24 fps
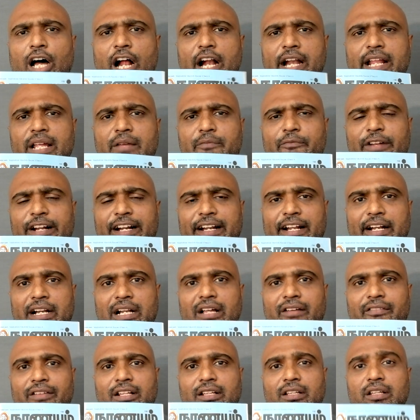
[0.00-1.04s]
நாணயம்
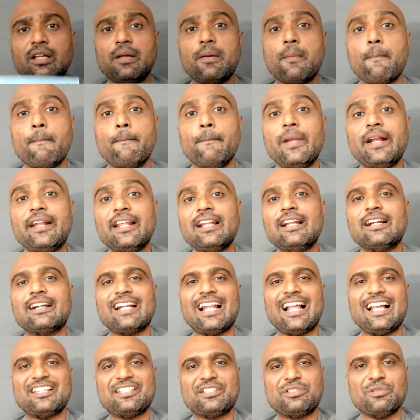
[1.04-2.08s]
விகடனில் வந்து மிடில்
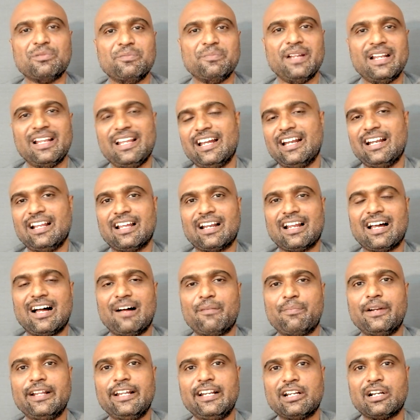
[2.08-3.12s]
கிளாஸ் டு மில்லியனர்
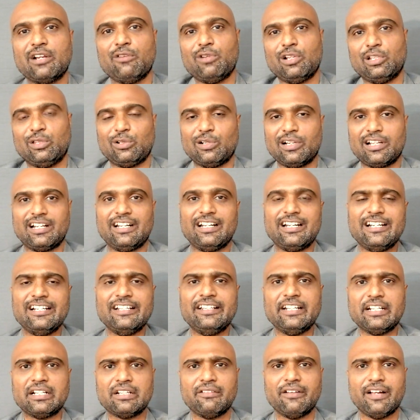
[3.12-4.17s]
அப்படின்ற ஒரு தொடரை
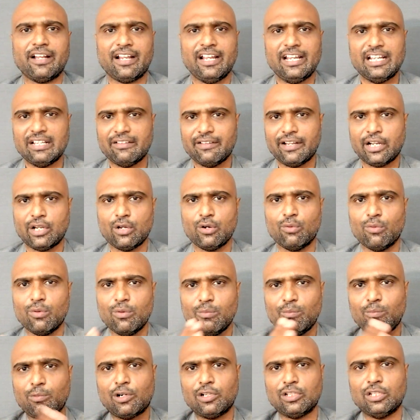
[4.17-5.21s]
எழுதிட்டு வர இது வரைக்கும்
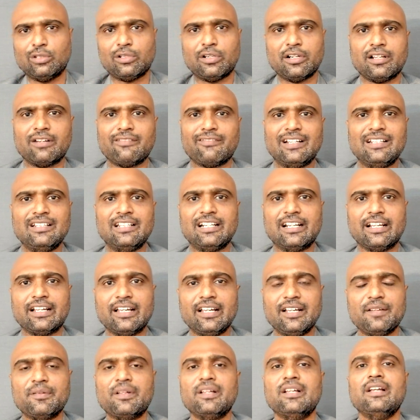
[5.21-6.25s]
ஒம்பது தொடர் வந்திருக்கு